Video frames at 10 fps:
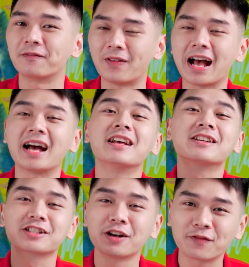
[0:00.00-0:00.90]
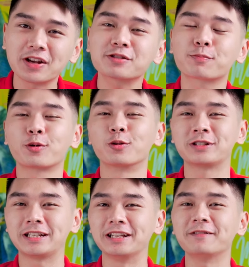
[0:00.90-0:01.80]
và Surface
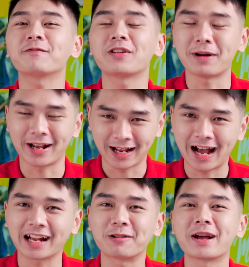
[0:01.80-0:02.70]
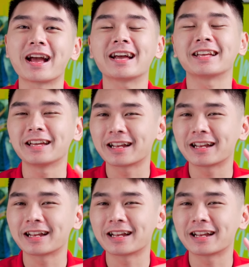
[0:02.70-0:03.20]
Pro 9 phiên bản 2022